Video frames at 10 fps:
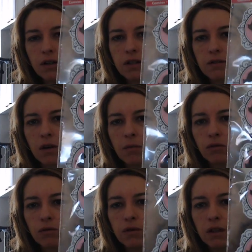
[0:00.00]
les ai vraiment
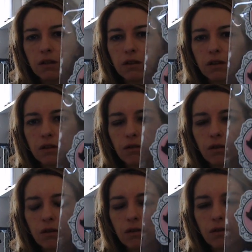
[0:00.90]
trouvé
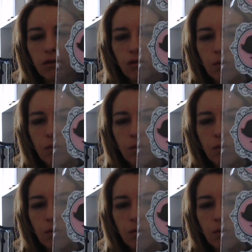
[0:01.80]
super